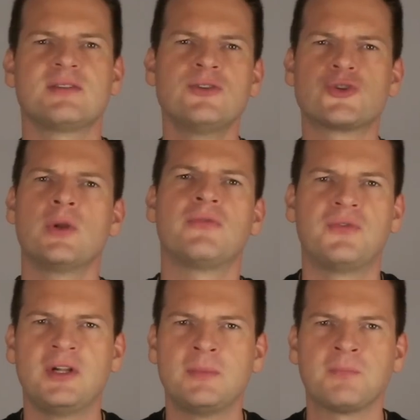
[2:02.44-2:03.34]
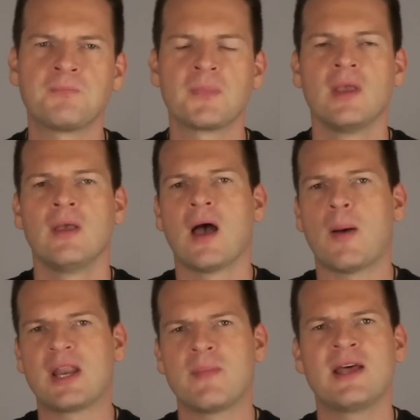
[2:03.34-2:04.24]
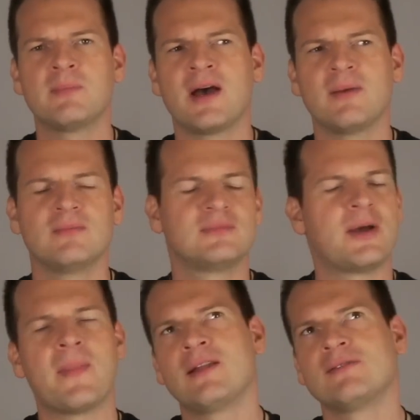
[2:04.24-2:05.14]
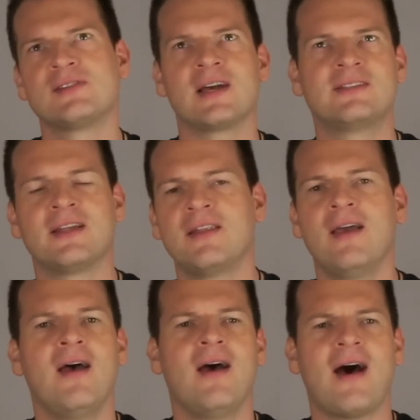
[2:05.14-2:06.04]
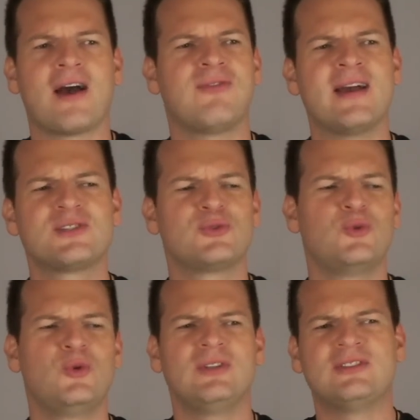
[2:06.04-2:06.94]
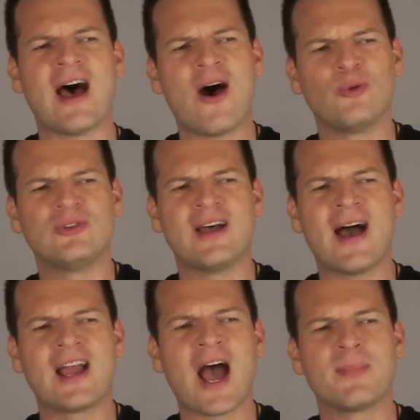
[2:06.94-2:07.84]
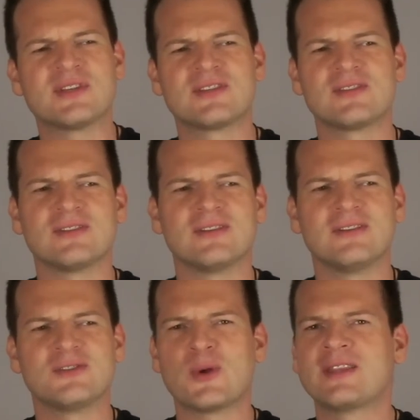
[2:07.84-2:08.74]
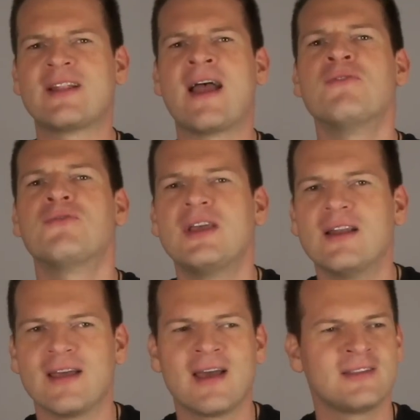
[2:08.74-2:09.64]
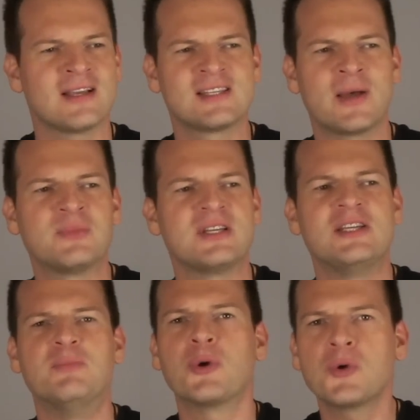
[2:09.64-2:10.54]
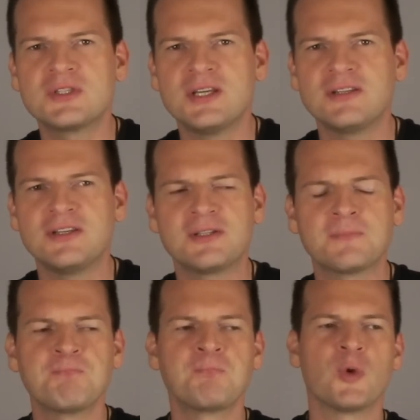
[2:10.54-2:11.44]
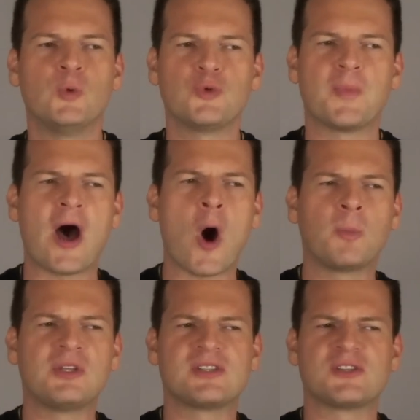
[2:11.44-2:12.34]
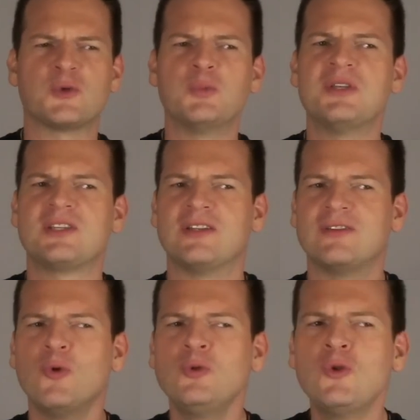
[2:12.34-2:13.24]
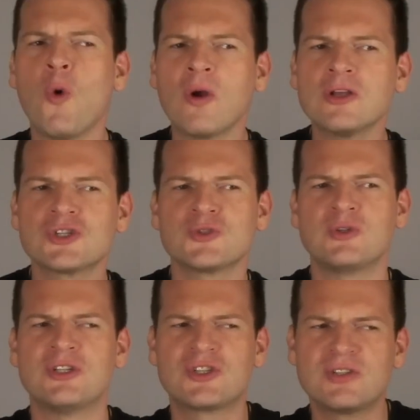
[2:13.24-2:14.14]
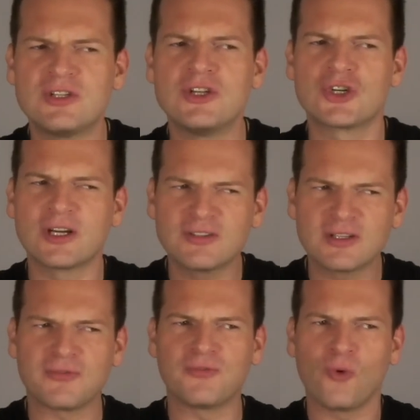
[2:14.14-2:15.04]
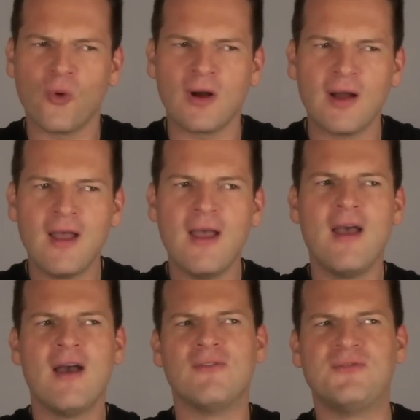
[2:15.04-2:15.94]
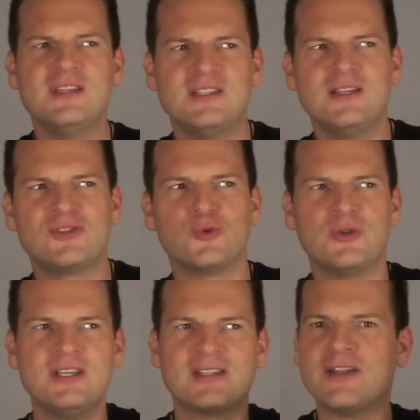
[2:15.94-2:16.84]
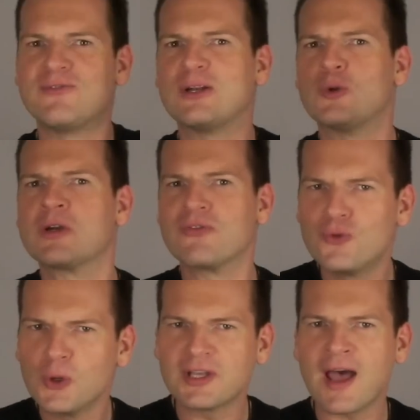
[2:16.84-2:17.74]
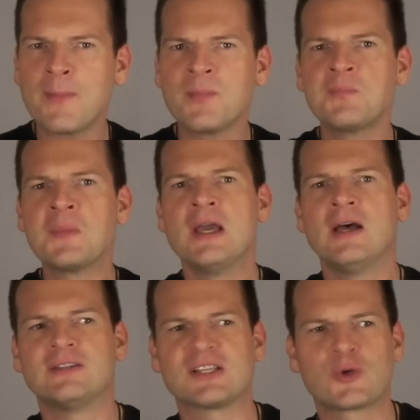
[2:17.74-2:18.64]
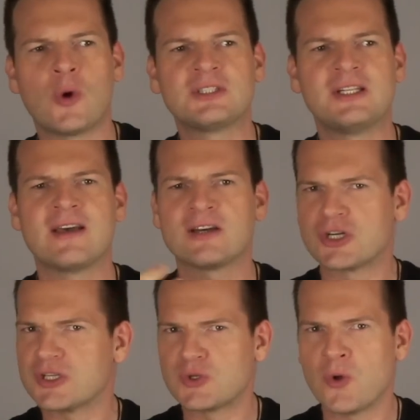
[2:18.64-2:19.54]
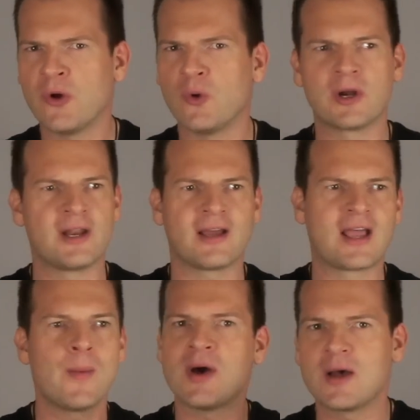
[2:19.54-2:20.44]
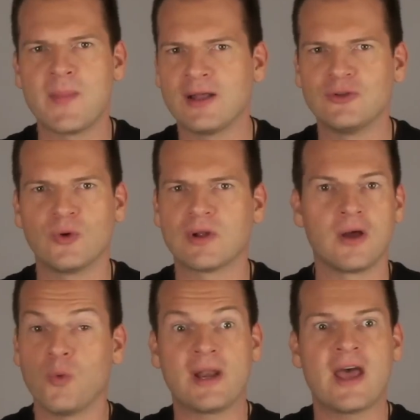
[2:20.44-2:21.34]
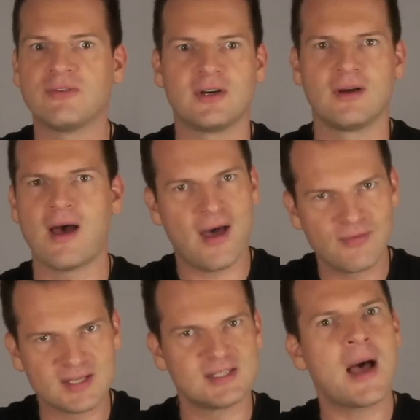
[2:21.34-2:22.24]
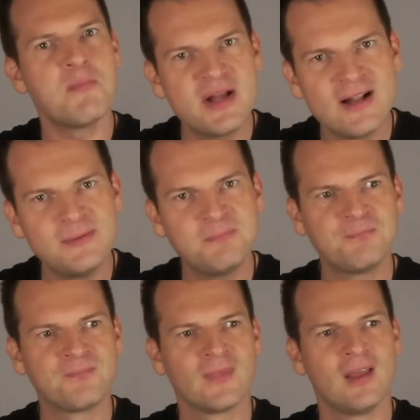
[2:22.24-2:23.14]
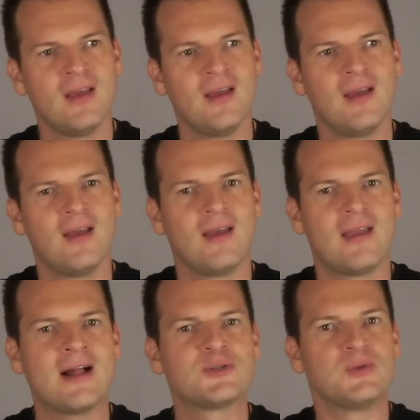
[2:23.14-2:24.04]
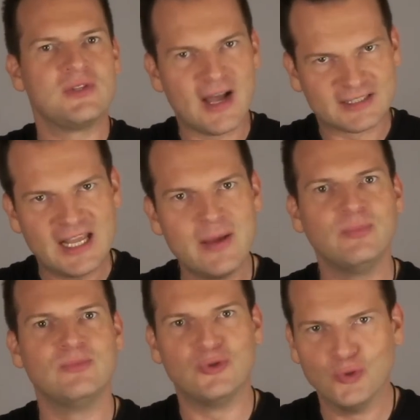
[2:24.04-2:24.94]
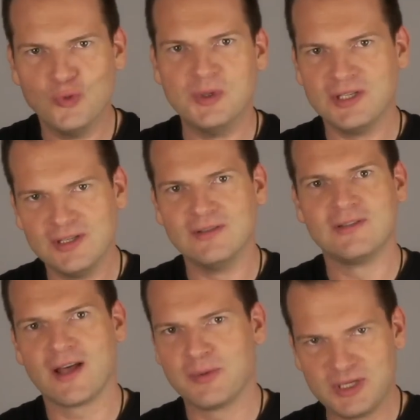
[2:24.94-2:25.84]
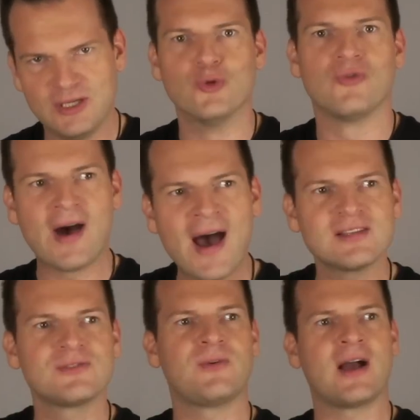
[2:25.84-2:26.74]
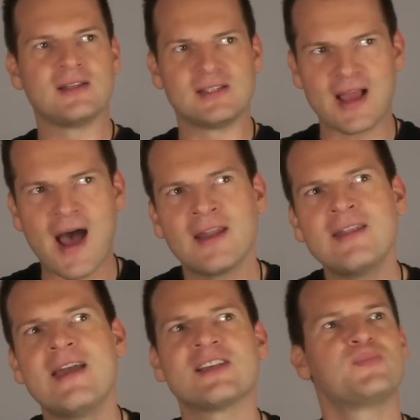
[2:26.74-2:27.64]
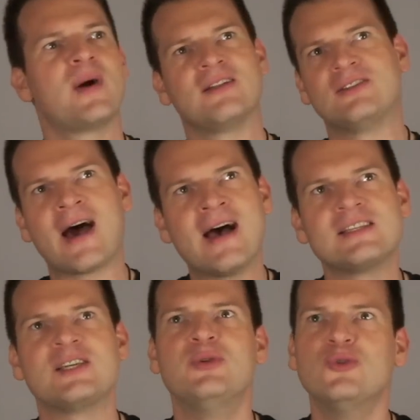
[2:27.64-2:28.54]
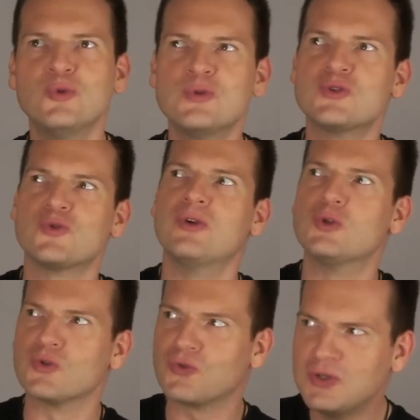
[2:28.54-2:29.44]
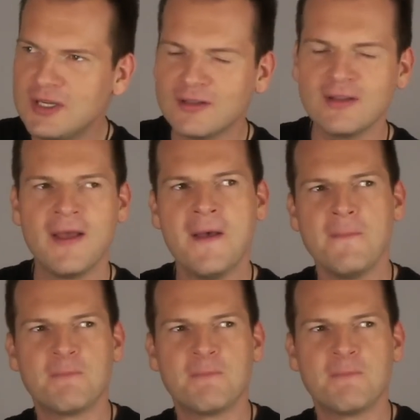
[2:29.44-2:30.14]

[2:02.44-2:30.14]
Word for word: ist ein schöner Film, aber der Mann, macht, der Mann sagt dann, ach weißt du, da und da gab es äh, so einen kleinen Fehler, ja, das haben sie nicht berücksichtigt und überhaupt ist das so ein bisschen unlogisch, so die, die Schritte davor, wie sie zu dieser Entwicklung geführt haben, das konnte der Regisseur oder der Kameramann oder whatever anders abbilden ja, also nachdem du mit ihnen dann im Kino warst, fangen sie an, erstmal 30 Minuten zu philosophieren,